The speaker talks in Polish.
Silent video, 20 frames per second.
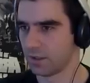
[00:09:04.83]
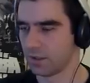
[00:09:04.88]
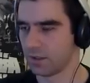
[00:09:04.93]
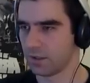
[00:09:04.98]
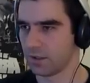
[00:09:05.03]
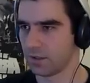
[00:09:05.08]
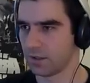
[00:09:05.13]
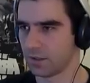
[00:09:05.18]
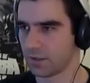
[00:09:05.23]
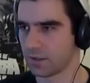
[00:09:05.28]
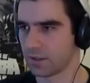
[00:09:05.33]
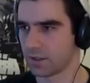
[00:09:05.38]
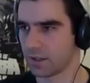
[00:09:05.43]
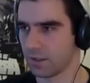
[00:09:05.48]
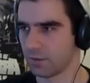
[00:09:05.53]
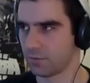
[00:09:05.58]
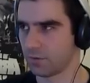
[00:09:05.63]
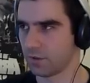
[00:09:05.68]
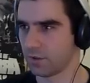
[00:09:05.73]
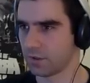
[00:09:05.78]
Jeden
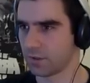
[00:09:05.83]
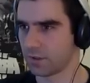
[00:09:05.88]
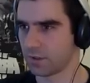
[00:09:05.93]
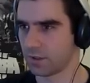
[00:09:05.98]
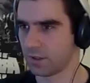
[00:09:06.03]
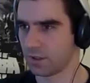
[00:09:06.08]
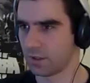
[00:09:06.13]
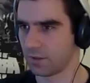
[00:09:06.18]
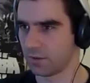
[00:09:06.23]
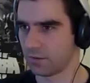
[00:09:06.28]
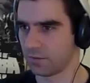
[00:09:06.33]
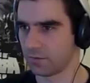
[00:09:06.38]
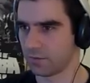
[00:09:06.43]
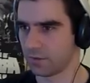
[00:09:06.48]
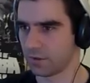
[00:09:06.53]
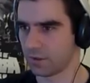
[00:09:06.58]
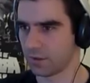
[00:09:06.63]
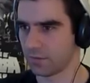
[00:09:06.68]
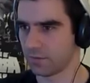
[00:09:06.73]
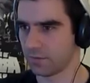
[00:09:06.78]
strzał, no i skrzynkę
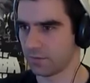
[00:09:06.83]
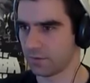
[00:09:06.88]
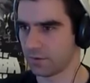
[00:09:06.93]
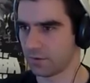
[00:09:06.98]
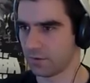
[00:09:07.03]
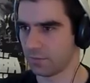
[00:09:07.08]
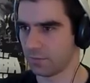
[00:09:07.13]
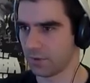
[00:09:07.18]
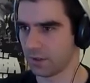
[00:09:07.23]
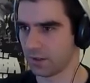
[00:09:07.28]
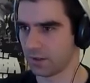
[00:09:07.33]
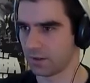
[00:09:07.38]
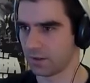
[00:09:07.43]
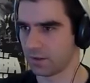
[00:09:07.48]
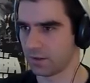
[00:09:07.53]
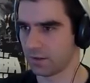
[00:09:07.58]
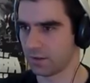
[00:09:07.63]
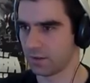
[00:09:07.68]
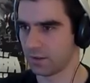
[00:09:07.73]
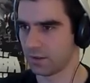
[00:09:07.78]
otwórzcie, super.
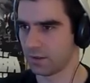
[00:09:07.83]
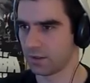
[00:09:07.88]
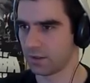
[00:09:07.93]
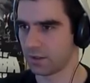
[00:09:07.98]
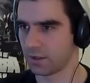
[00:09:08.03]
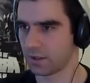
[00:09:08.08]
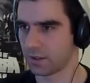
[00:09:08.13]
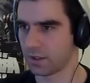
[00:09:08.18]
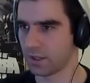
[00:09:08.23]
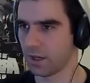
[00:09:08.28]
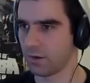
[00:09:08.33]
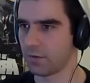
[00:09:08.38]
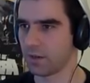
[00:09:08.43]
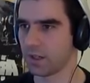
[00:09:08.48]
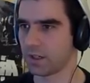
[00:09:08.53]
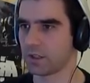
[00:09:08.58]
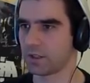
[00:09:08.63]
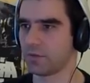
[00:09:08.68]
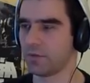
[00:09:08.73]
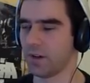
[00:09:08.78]
Kryształ,
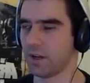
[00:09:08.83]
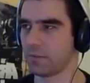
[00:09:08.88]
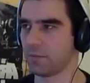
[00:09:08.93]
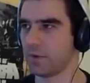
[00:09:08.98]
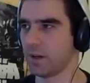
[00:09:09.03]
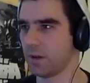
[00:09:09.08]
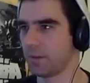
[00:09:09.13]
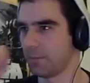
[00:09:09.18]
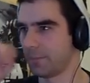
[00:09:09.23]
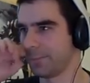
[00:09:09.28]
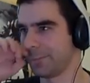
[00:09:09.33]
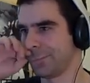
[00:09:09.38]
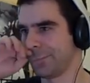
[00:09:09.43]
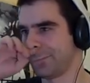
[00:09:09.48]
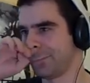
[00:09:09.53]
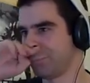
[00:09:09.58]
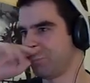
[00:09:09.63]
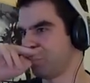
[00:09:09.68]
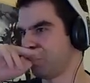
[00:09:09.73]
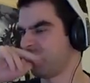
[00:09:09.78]
jakaś farba.
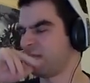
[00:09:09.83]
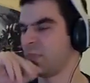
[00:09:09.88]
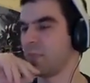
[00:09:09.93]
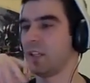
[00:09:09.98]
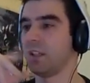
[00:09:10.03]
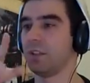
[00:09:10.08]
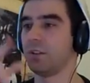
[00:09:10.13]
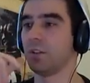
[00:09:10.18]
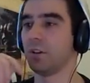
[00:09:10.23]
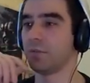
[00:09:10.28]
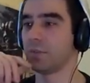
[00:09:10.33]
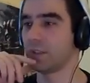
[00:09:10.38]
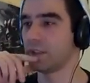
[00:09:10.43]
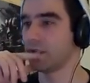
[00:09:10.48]
I nowy